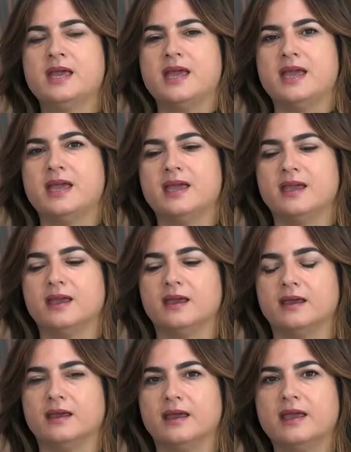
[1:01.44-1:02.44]

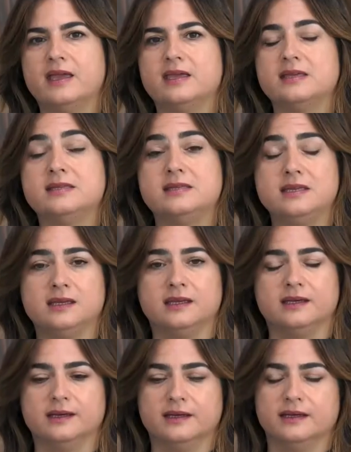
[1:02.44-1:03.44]
E, eh, e sì,
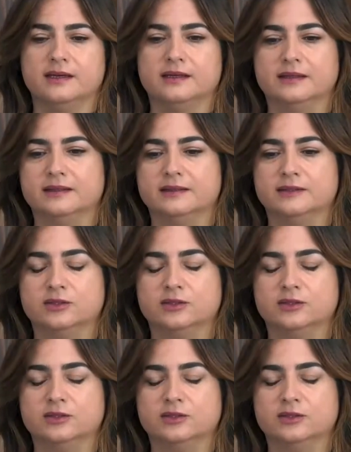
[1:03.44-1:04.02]
eh,